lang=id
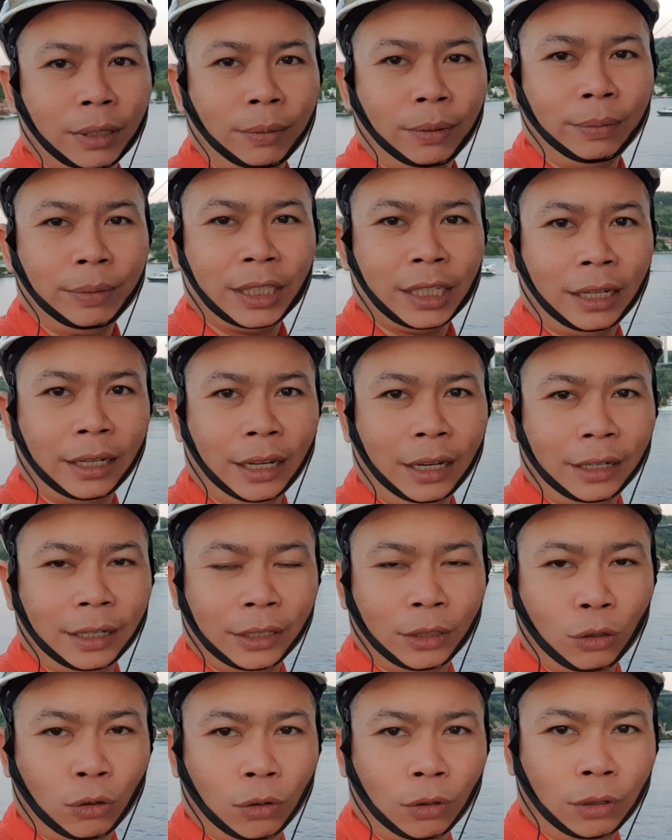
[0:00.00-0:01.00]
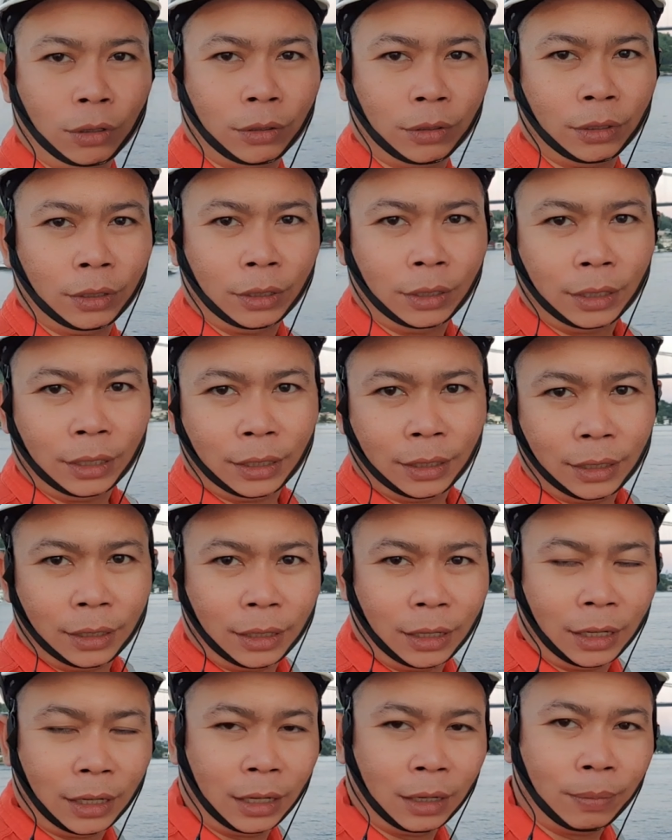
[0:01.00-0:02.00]
teman -teman bisa lihat itu
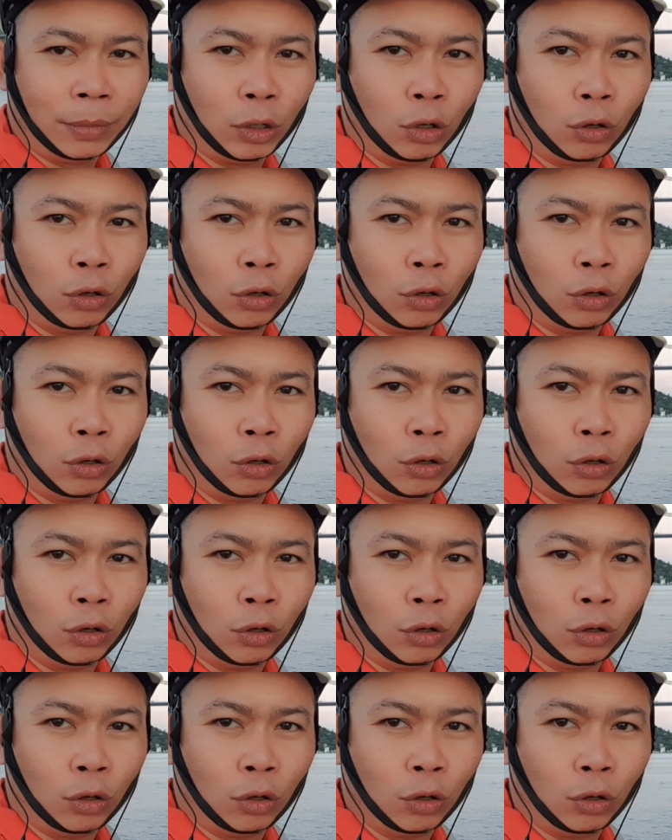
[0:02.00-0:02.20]
uh,